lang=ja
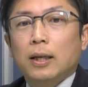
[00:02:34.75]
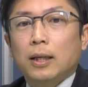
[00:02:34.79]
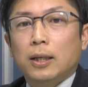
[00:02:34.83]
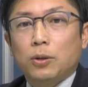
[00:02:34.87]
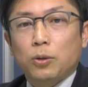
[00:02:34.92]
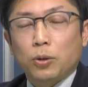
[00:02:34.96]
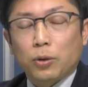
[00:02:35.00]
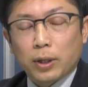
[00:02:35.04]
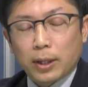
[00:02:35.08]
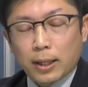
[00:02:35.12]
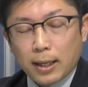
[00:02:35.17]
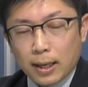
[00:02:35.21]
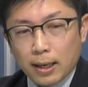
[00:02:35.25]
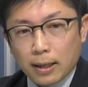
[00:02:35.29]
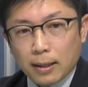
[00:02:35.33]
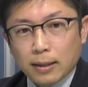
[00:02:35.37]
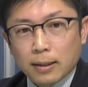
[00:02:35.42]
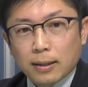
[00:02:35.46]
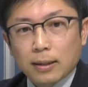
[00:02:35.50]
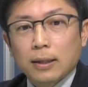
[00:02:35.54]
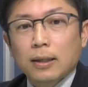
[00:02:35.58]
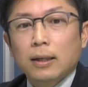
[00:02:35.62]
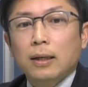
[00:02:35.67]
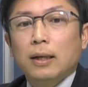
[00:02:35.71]
一人で
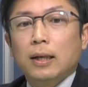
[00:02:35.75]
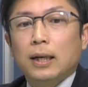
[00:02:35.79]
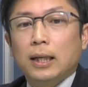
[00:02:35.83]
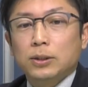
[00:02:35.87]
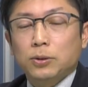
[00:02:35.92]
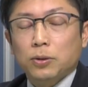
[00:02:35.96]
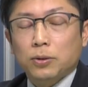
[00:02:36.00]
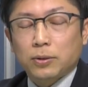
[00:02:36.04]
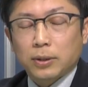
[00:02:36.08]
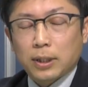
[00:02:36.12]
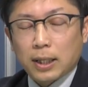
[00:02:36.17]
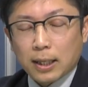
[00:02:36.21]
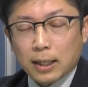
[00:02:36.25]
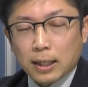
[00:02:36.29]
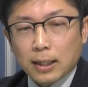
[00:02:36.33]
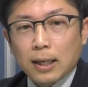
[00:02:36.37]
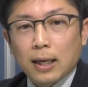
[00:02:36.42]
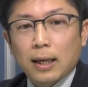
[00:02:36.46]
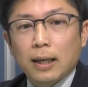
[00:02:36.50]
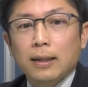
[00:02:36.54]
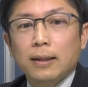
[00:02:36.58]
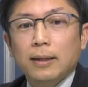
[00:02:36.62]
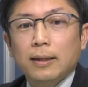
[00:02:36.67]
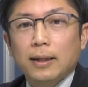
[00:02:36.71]
家族だけ
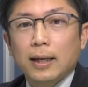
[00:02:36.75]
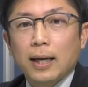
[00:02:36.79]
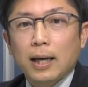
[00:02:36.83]
で